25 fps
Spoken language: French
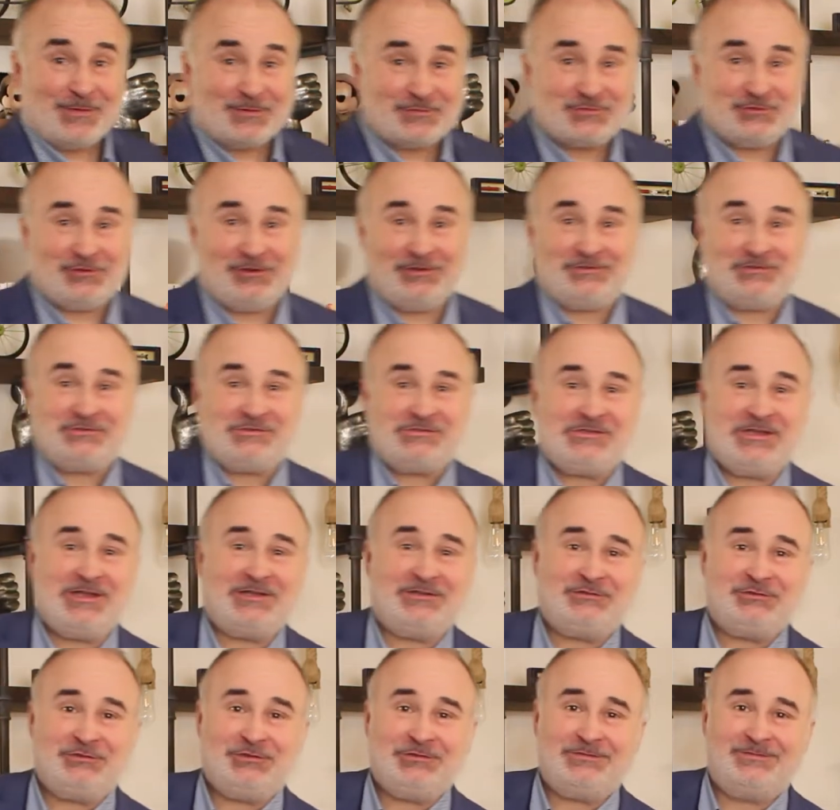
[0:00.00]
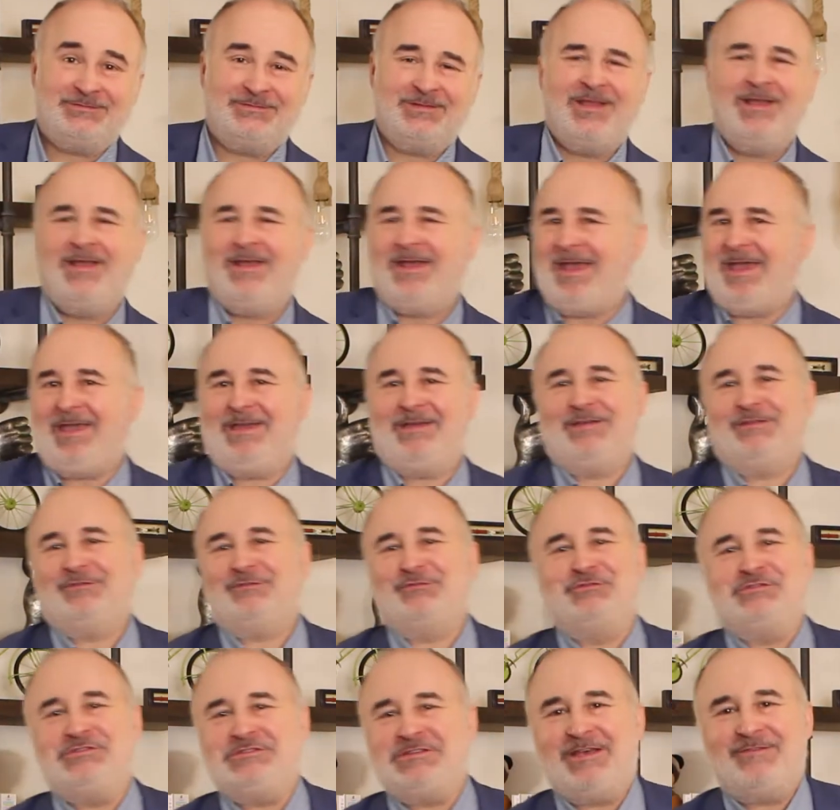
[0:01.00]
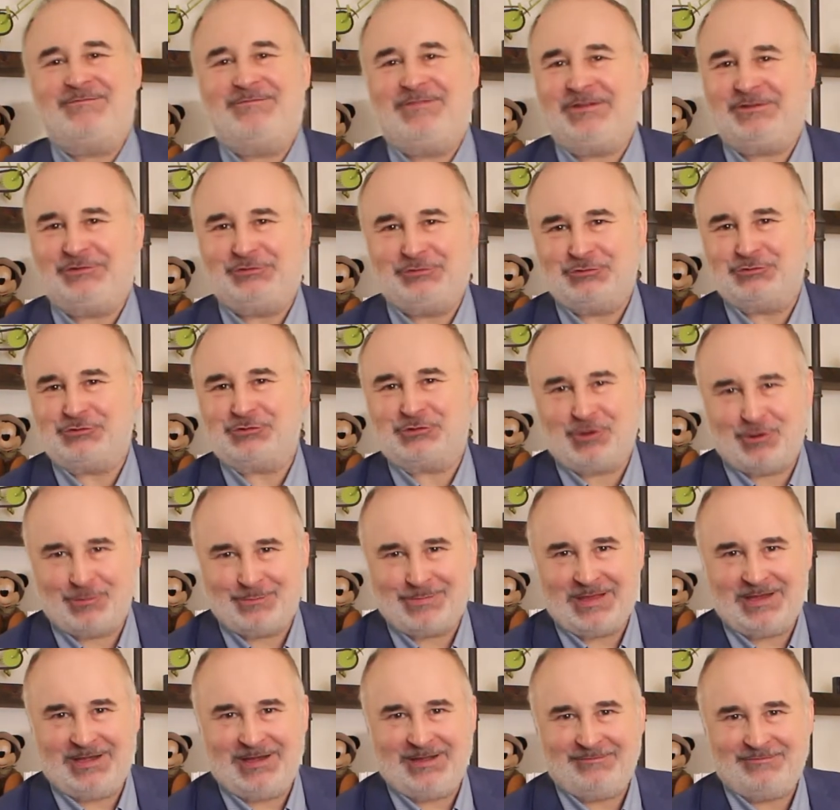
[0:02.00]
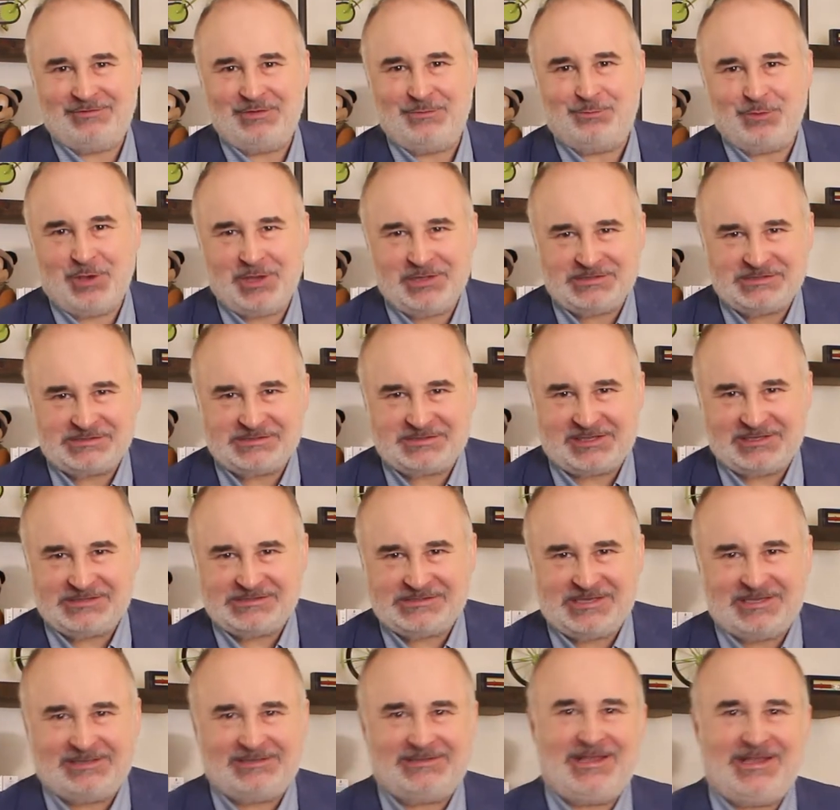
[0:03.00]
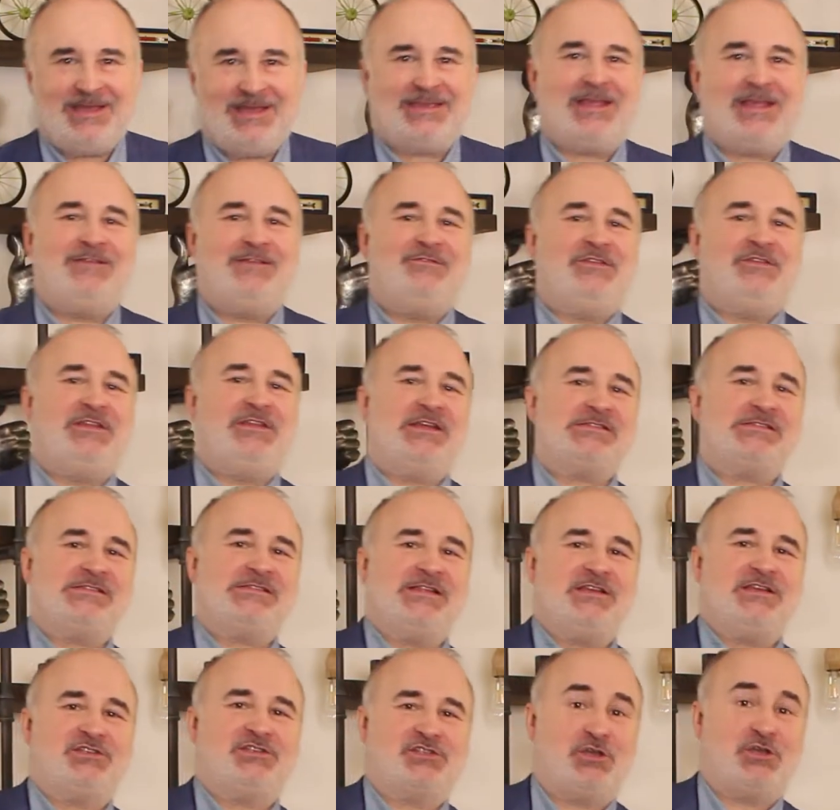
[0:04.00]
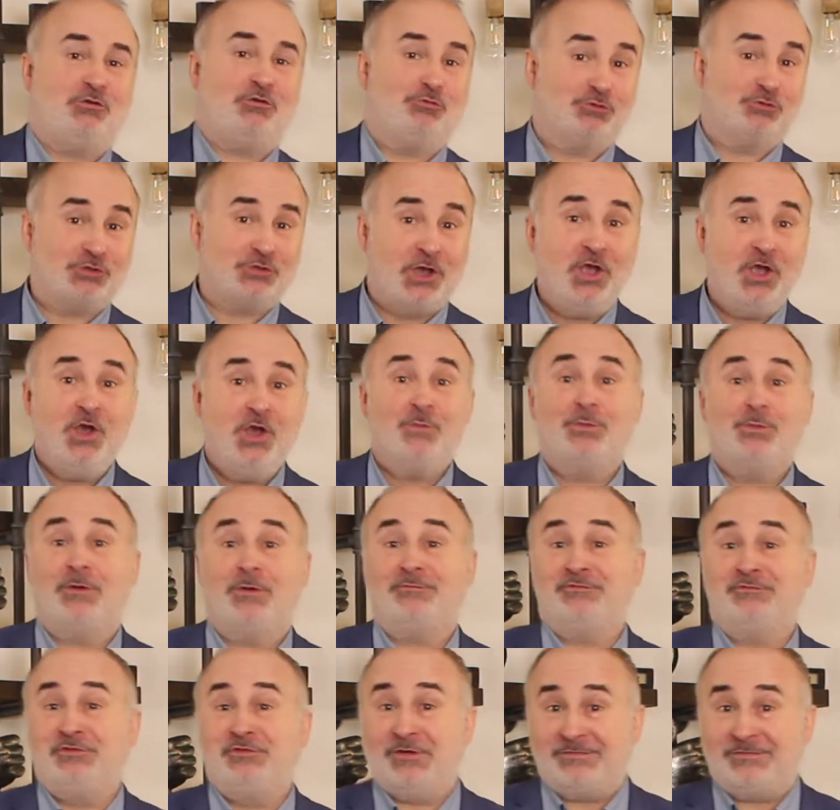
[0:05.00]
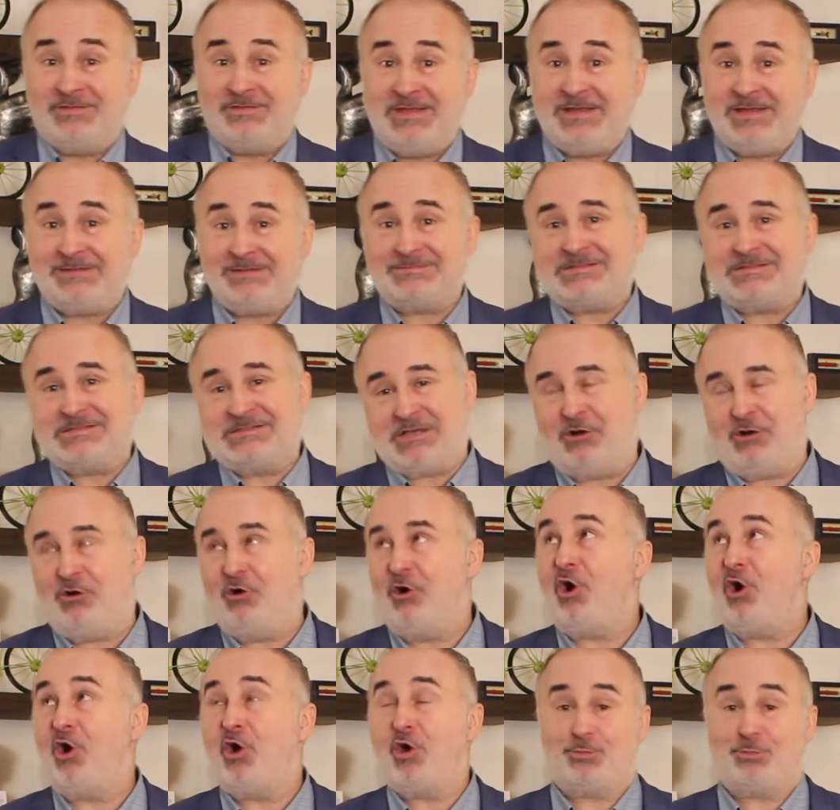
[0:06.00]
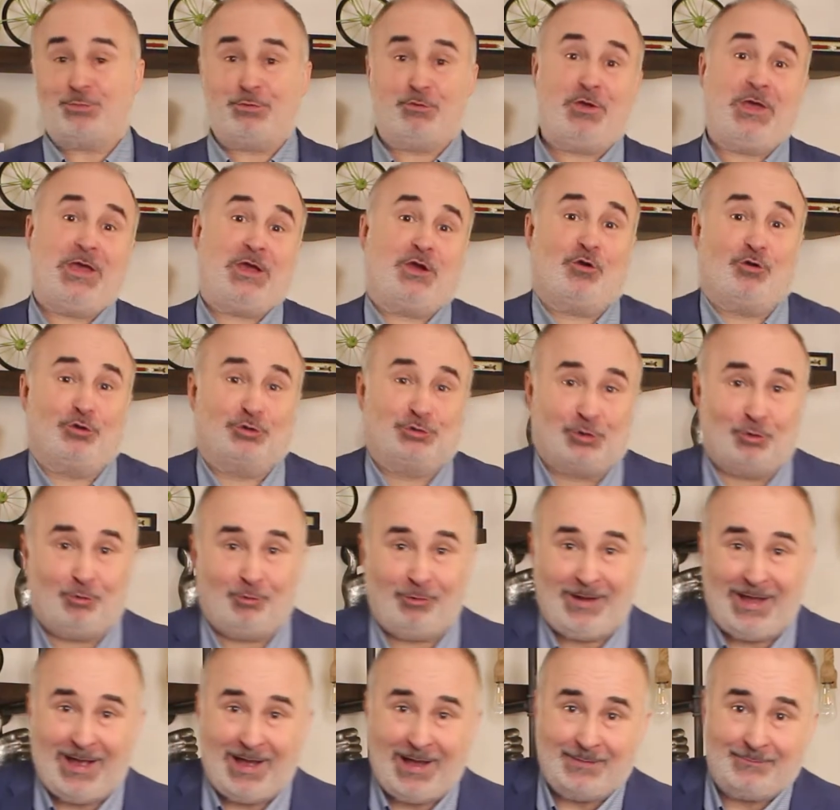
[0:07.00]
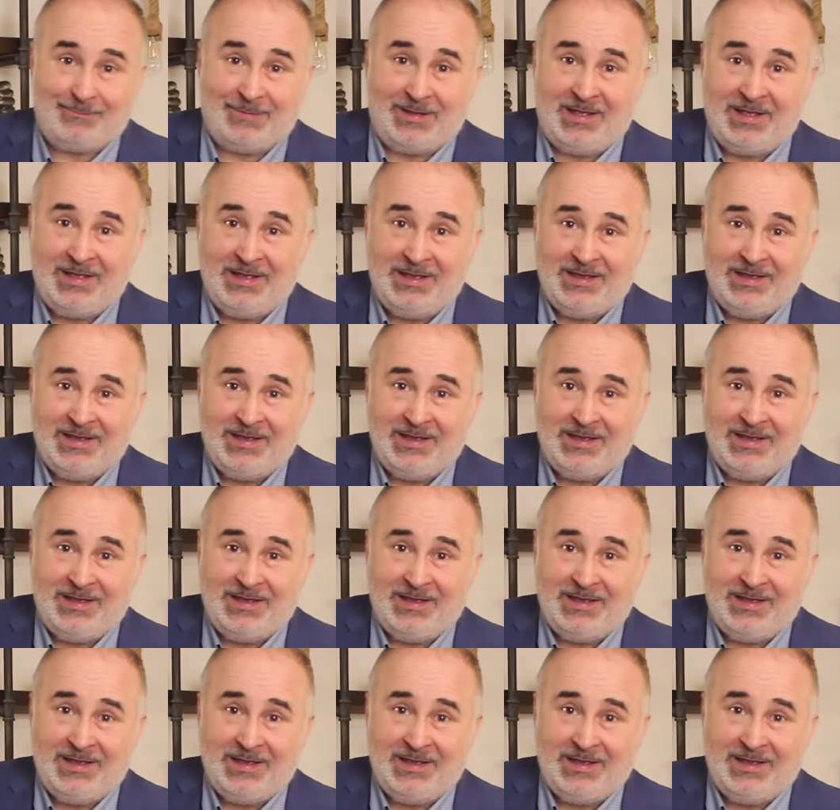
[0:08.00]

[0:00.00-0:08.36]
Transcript: Bonjour à tous et à toutes. vous savez tous combien la vie peut être stressante et à quelle vitesse les choses peuvent devenir, disons, un peu incontrôlables.